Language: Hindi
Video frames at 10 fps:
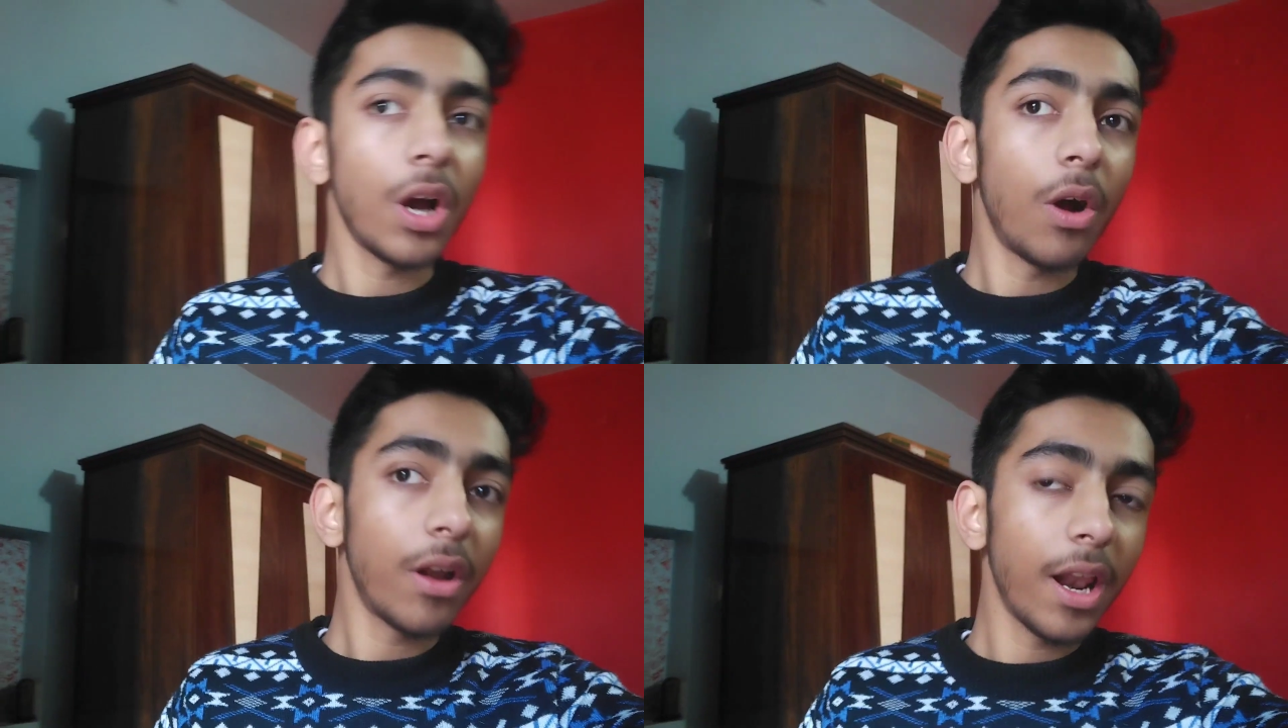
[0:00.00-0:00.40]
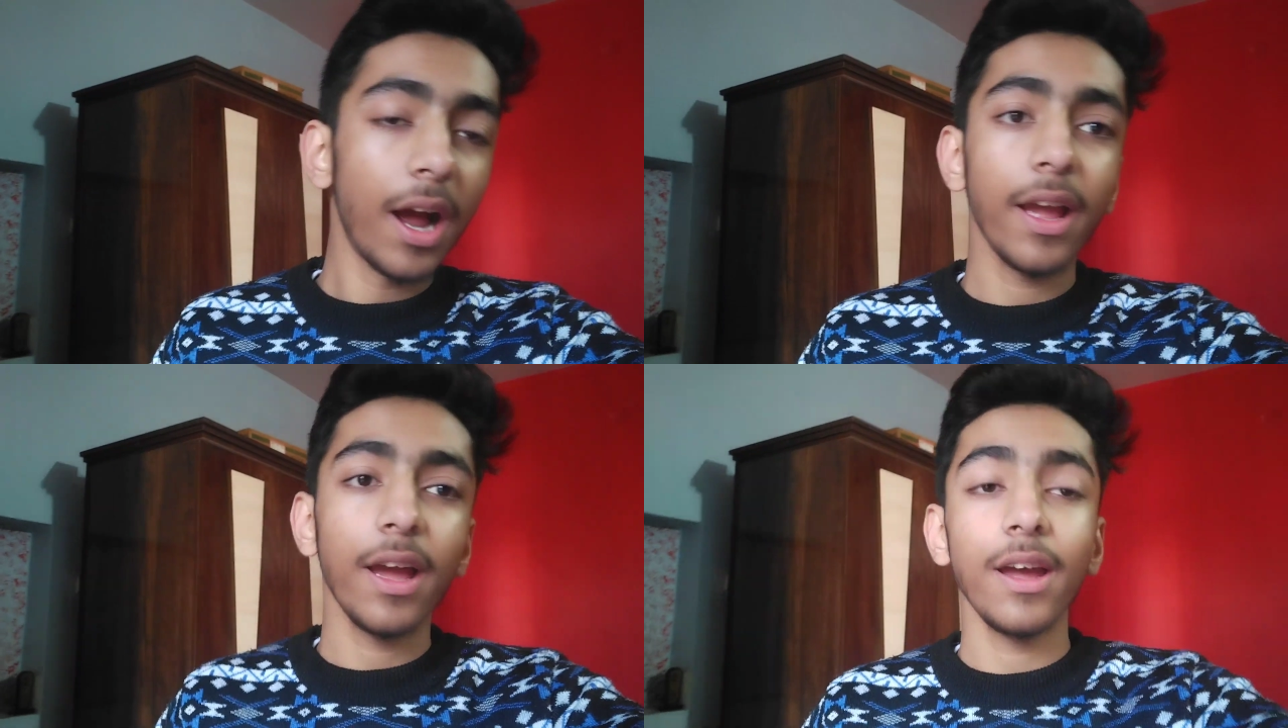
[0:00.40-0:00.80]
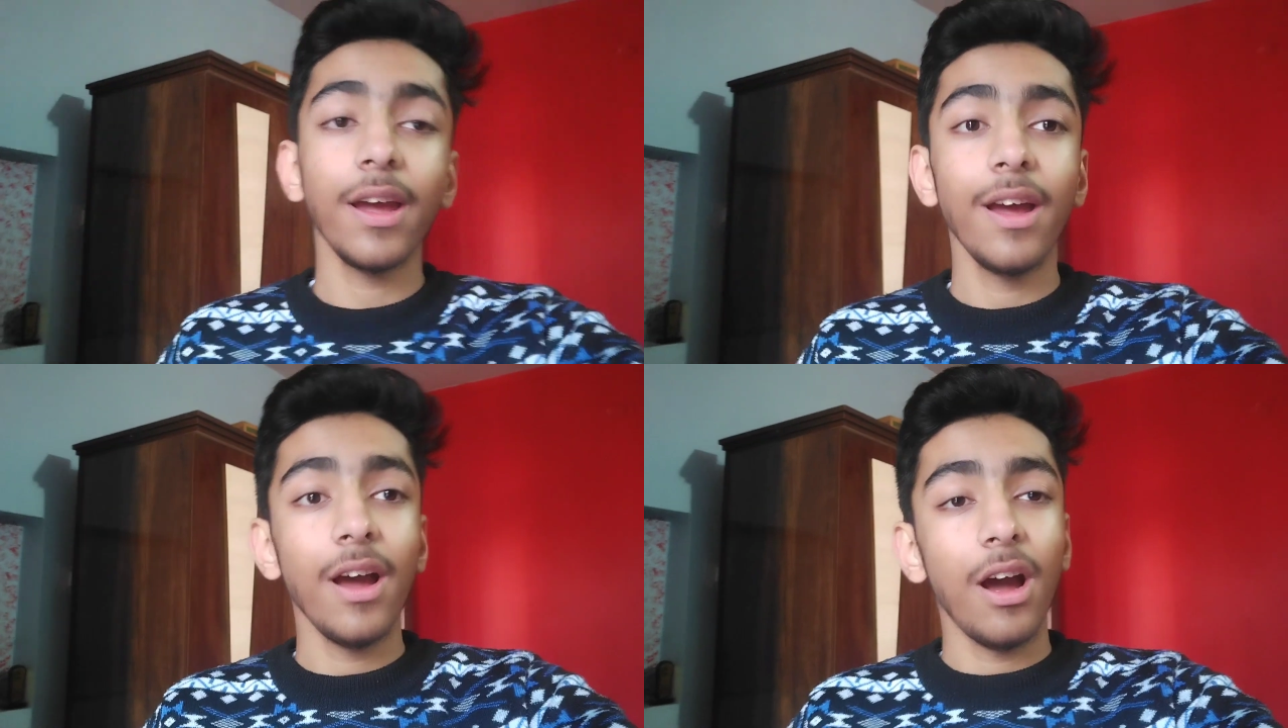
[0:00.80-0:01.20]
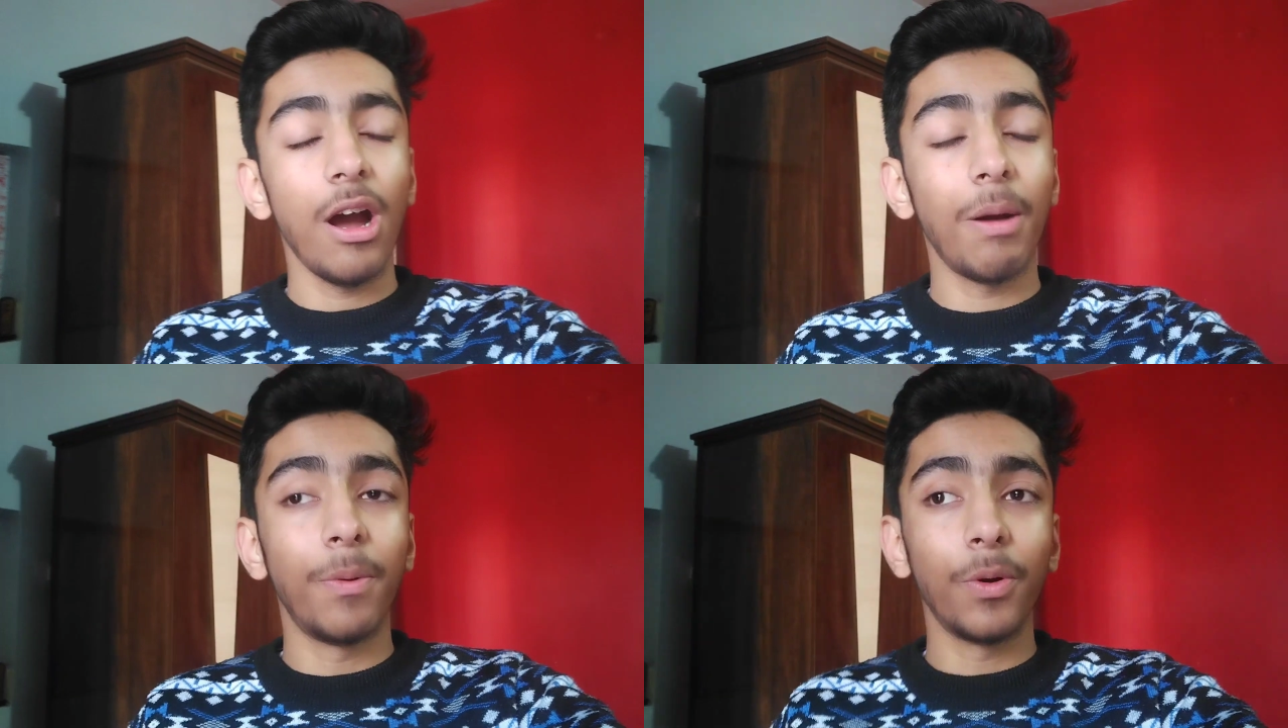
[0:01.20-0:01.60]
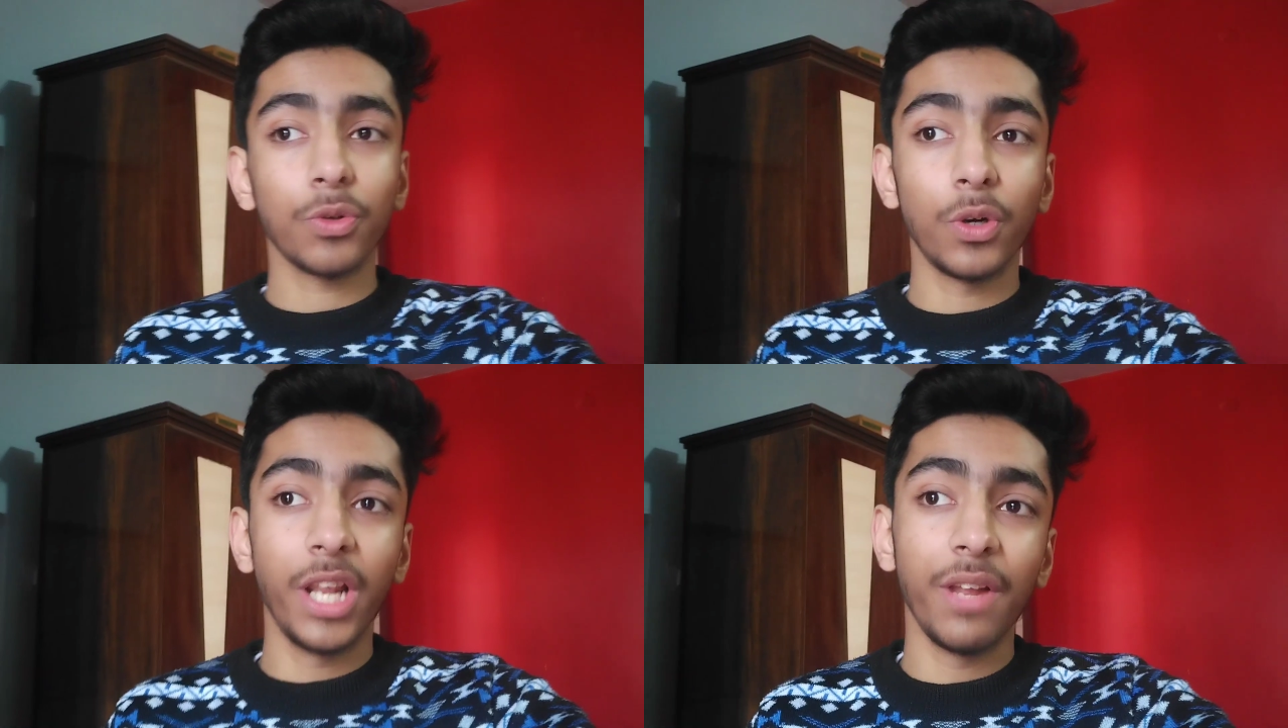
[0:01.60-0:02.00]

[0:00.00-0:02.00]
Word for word: उसका ऑर्डर आ गया है अब उसको